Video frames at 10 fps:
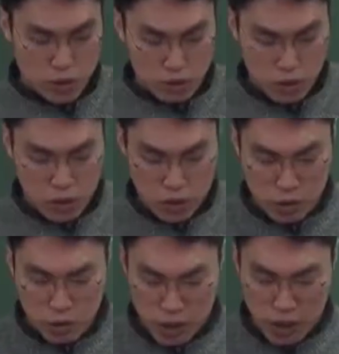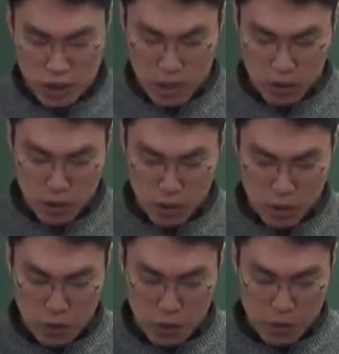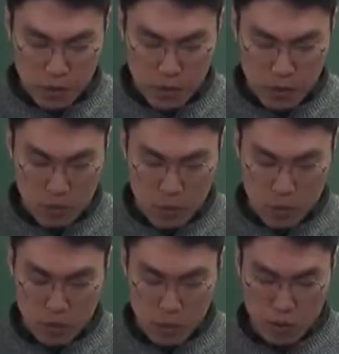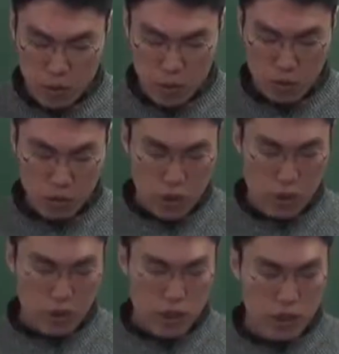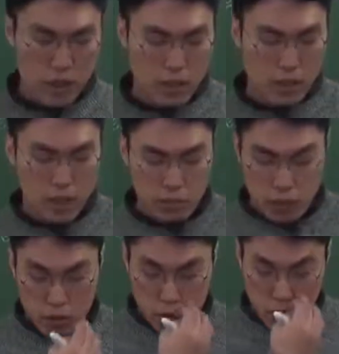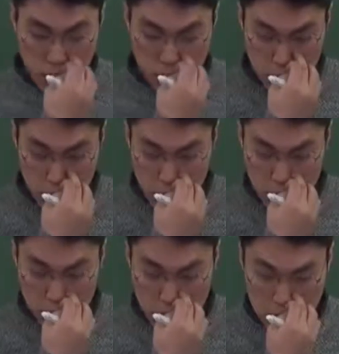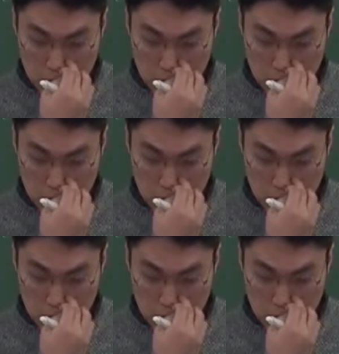경우에는 그 규정에 따른다고 되어 있고 자 납세 의무자는 수입 신고가 수리되기 전에 해당 세액을 납부할 수 없다라고 되어 있는데